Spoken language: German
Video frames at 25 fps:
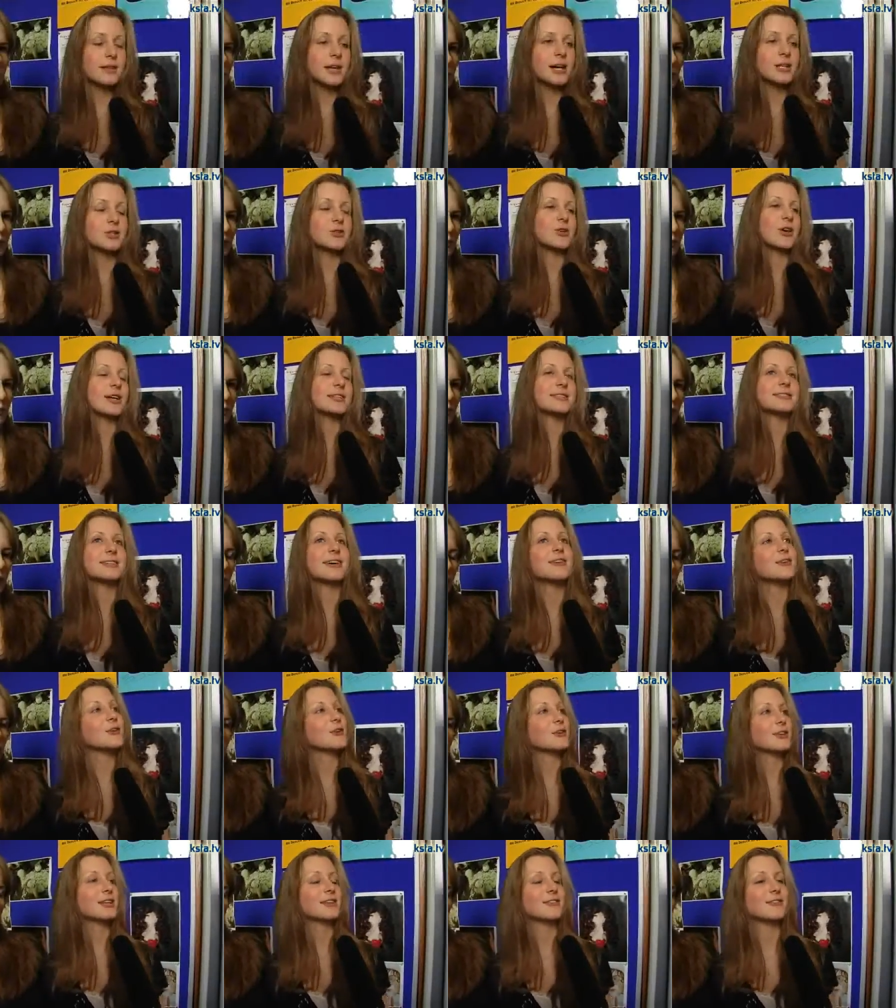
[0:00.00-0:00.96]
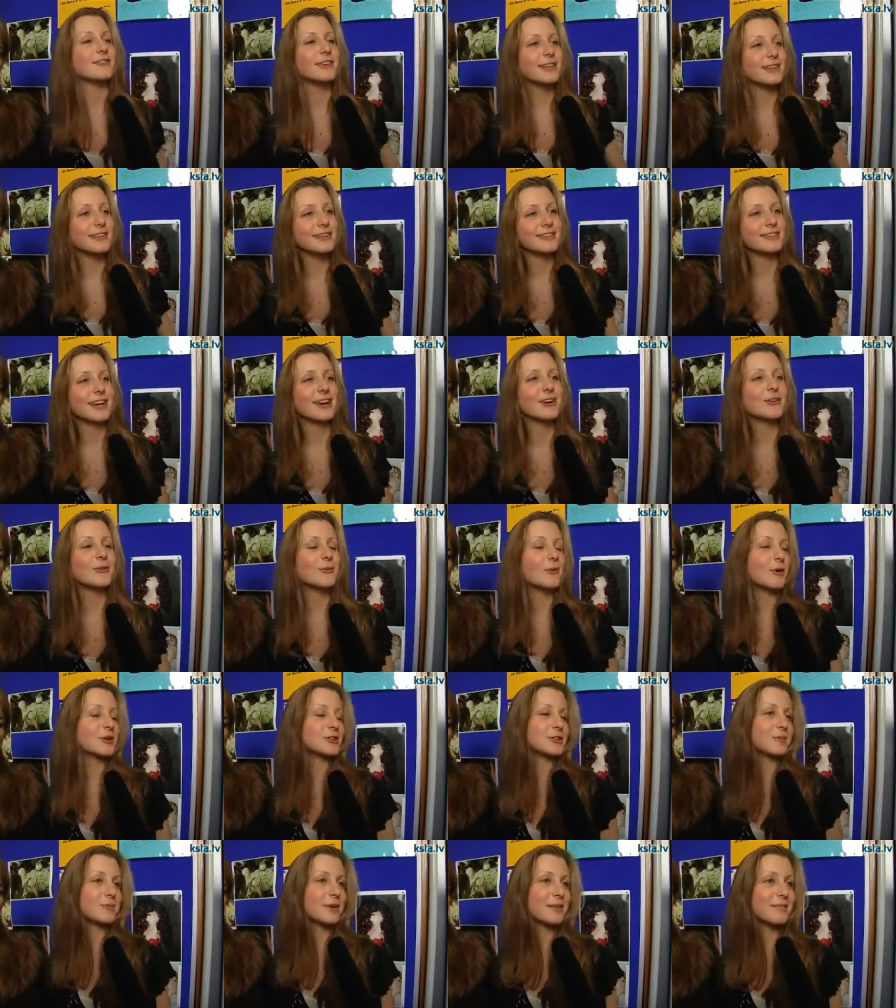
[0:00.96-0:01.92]
Also jetzt dadurch, dass wir den
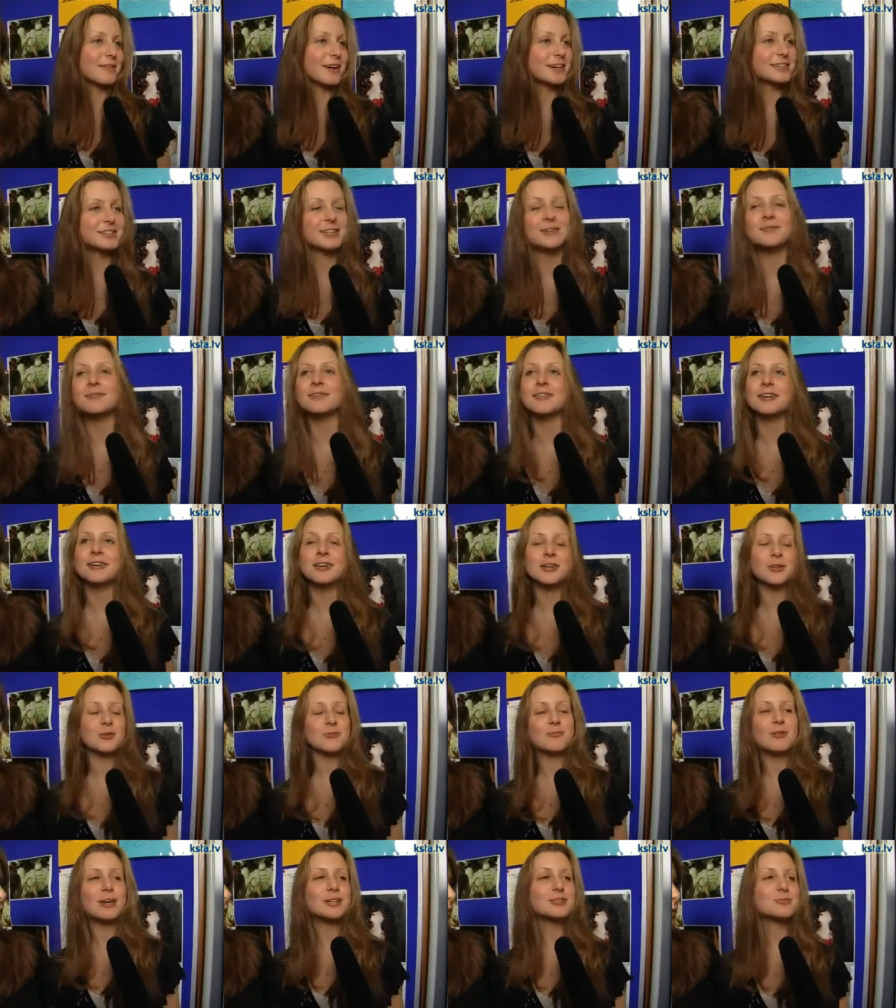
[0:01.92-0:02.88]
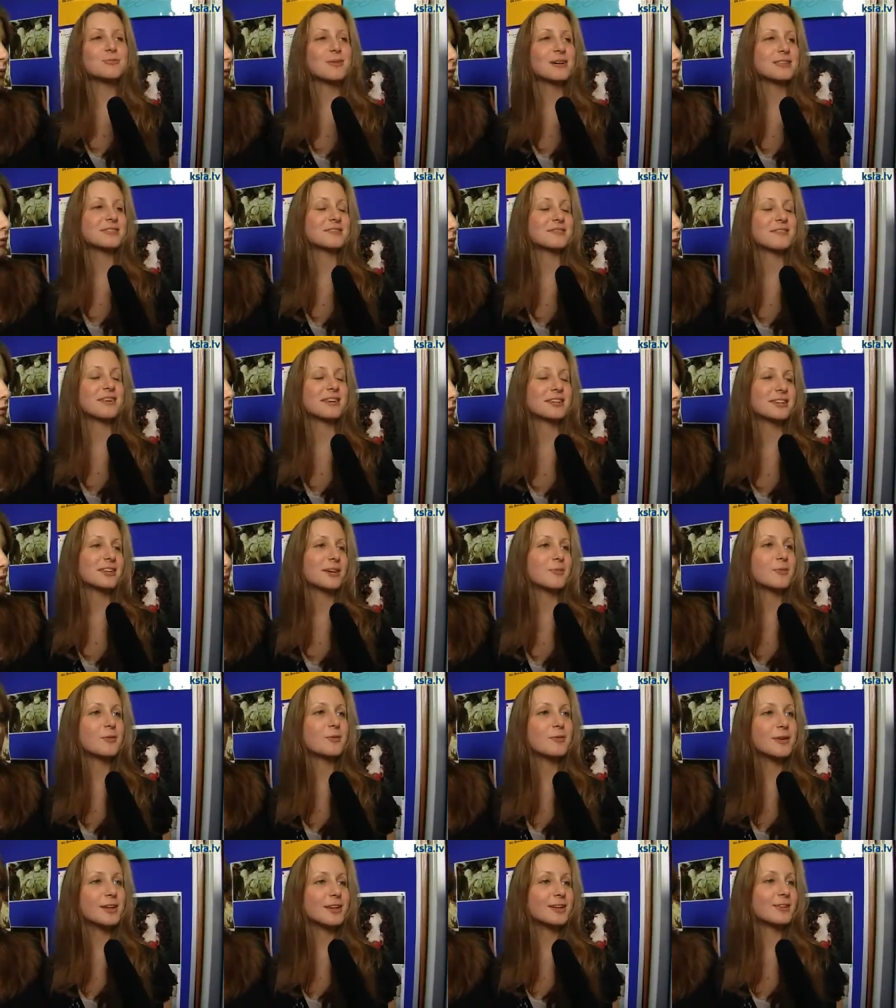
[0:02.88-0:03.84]
Tango-Workshop gemacht haben, hat mir jetzt Spaß gemacht. Ich
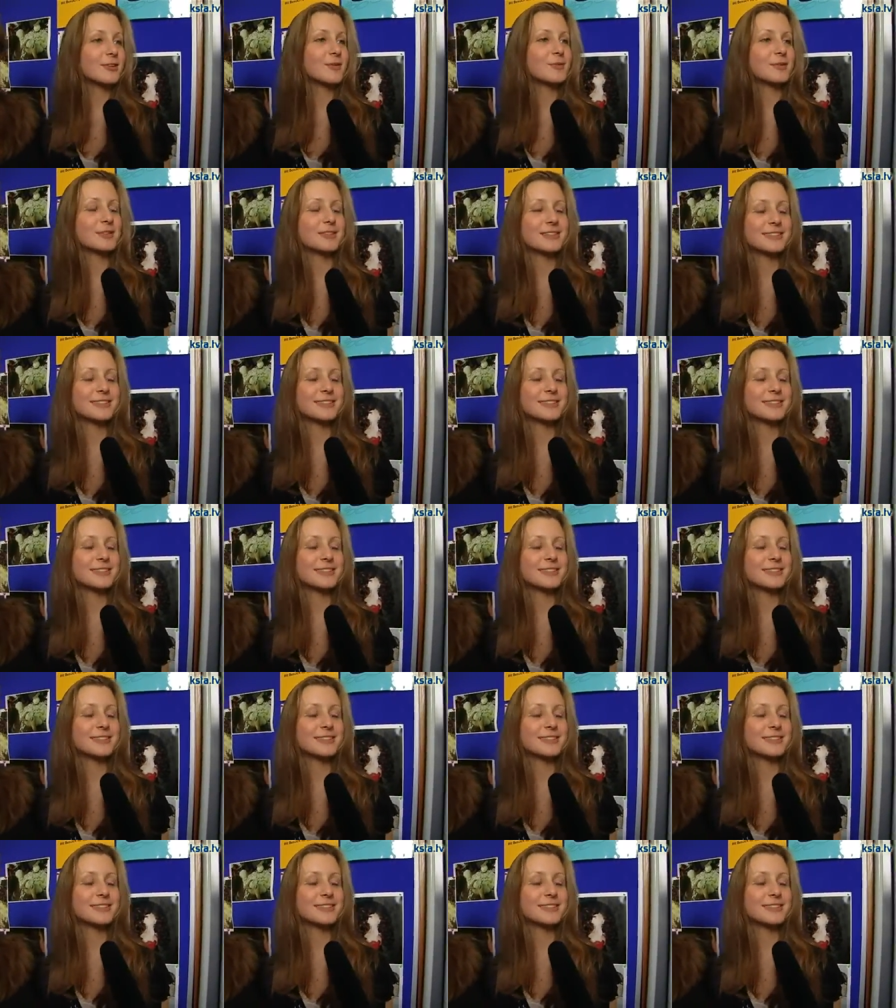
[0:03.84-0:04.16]
habe überlegt, ob ich